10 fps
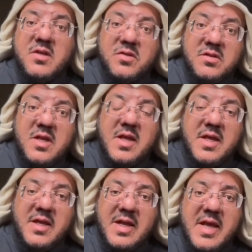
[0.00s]
ضد
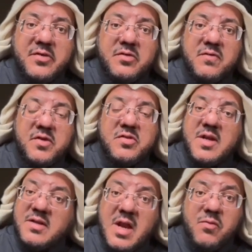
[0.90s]
الإنجليز في سنة
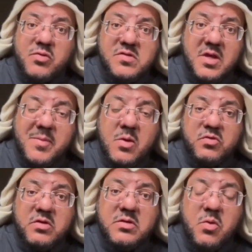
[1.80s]

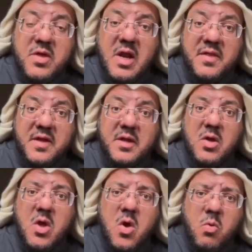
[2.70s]
1936
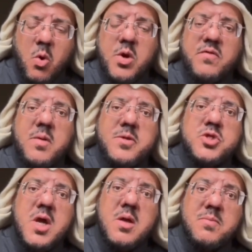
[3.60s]
وعرف
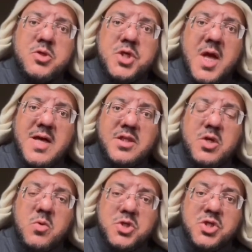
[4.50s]
بجهاده
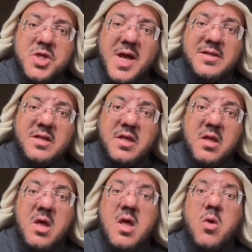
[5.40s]
وشجاعته
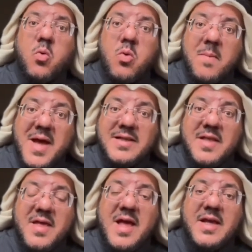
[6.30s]
وبعد
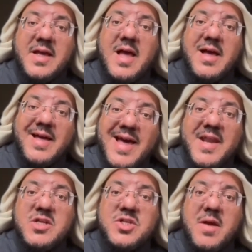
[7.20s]
ذلك
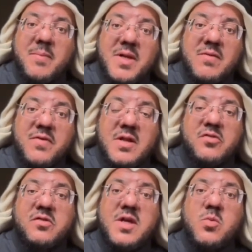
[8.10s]
خرج من
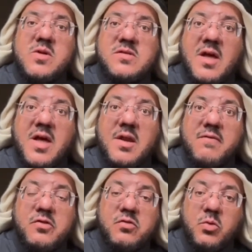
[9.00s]
فلسطين واستقر في
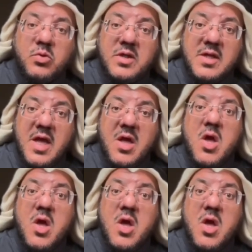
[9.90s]
السعودية